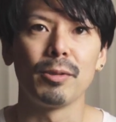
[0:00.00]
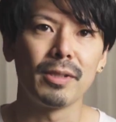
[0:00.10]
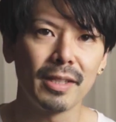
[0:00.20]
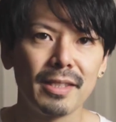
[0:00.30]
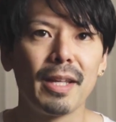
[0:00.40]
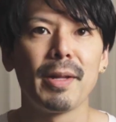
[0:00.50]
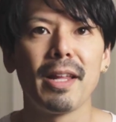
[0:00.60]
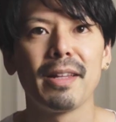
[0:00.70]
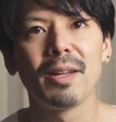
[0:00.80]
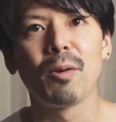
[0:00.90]
僕はですね今
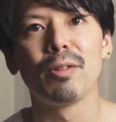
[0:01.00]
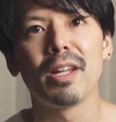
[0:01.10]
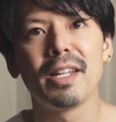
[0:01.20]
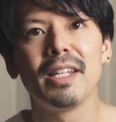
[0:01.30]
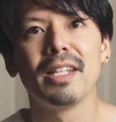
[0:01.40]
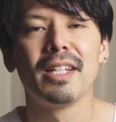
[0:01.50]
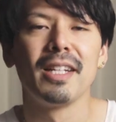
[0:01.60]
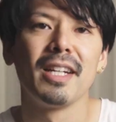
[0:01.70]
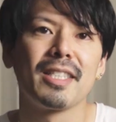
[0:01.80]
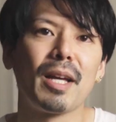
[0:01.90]
なんでこんなに
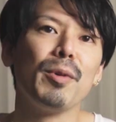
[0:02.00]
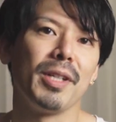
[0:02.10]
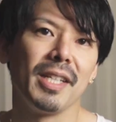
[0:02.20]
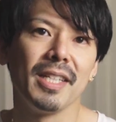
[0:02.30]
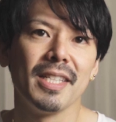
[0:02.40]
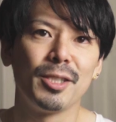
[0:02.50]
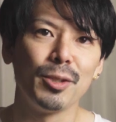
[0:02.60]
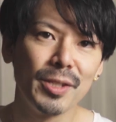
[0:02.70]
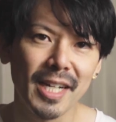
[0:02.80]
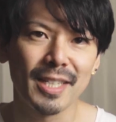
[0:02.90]
寒い
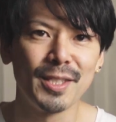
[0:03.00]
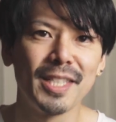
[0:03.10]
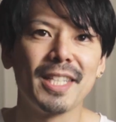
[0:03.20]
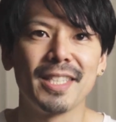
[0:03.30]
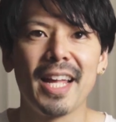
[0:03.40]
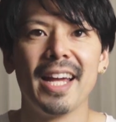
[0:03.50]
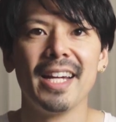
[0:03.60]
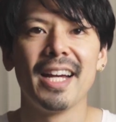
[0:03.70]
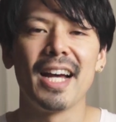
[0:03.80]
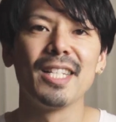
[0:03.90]
じゅうにがつにですね
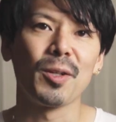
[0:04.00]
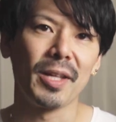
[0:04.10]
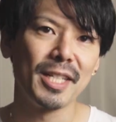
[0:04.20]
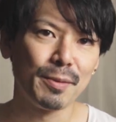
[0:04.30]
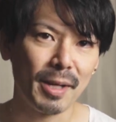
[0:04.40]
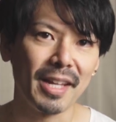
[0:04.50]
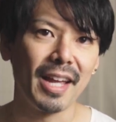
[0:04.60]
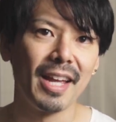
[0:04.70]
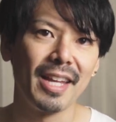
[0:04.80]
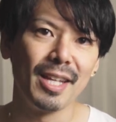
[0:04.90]
半袖いちまい
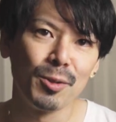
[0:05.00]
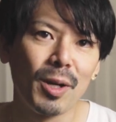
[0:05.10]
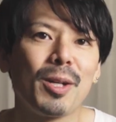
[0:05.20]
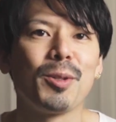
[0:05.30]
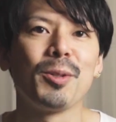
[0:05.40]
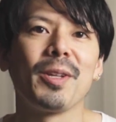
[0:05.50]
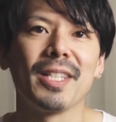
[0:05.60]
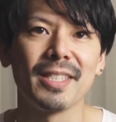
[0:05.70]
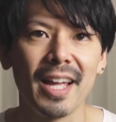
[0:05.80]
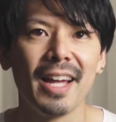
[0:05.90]
でいるのかというとで
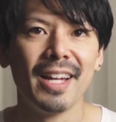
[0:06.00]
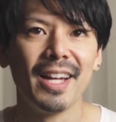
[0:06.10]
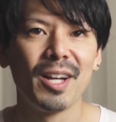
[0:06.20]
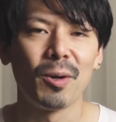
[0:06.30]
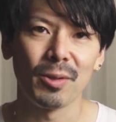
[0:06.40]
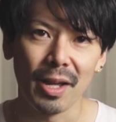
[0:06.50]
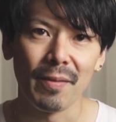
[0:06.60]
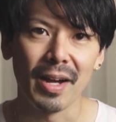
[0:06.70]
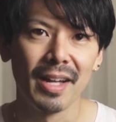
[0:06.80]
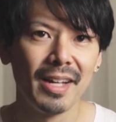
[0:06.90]
すね、答え
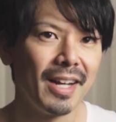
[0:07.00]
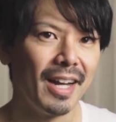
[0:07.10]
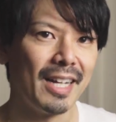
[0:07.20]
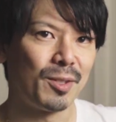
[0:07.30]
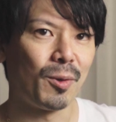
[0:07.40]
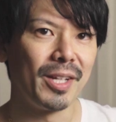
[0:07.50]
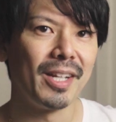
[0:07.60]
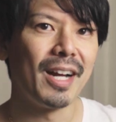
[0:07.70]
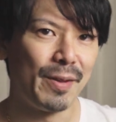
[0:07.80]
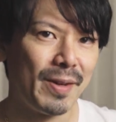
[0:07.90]
はあそこに
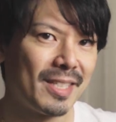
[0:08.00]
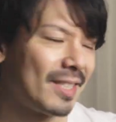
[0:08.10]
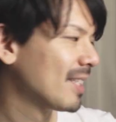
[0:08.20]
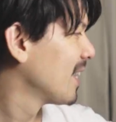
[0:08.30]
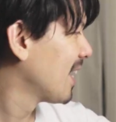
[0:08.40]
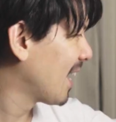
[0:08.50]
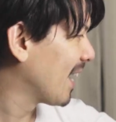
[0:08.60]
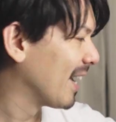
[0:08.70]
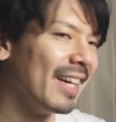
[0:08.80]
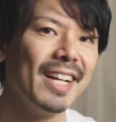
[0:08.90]
あります。
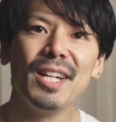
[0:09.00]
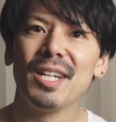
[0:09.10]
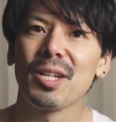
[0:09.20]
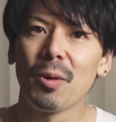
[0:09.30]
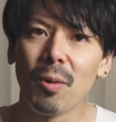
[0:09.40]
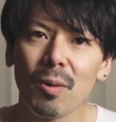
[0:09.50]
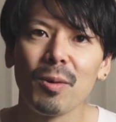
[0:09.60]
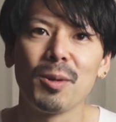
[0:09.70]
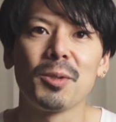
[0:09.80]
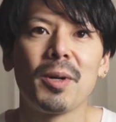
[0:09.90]
はい。今日ご
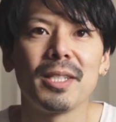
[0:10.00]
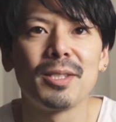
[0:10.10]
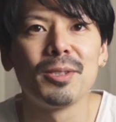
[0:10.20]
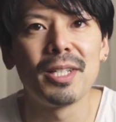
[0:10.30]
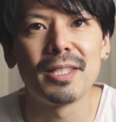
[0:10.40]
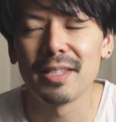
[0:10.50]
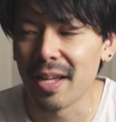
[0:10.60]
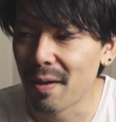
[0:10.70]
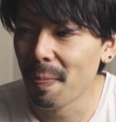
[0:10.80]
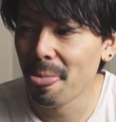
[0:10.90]
紹介するです
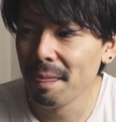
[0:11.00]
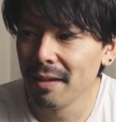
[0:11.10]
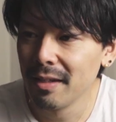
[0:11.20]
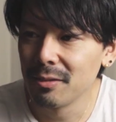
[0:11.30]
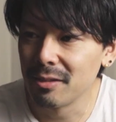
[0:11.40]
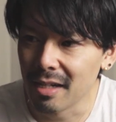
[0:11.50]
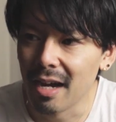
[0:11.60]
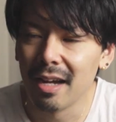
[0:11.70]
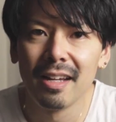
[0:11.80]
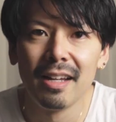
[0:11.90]
ね、服
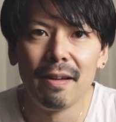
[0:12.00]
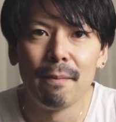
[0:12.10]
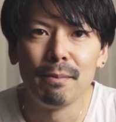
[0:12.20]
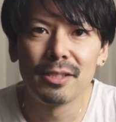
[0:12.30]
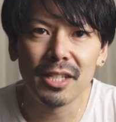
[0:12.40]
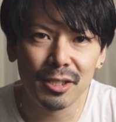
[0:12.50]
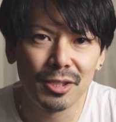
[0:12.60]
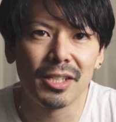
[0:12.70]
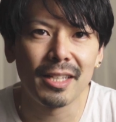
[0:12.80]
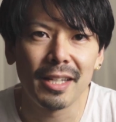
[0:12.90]
がむちゃく
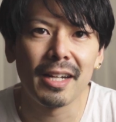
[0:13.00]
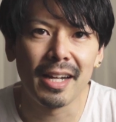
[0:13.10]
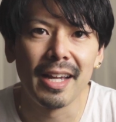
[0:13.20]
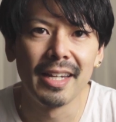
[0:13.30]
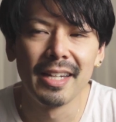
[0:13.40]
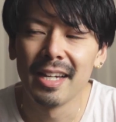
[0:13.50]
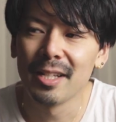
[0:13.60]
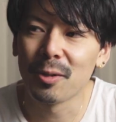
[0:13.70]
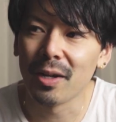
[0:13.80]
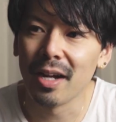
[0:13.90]
ちゃ暖かい
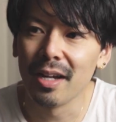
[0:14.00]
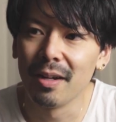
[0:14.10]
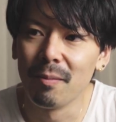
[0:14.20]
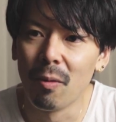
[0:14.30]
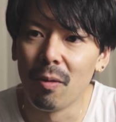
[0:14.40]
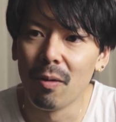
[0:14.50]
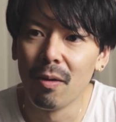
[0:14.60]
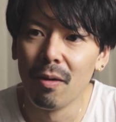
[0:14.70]
というか、も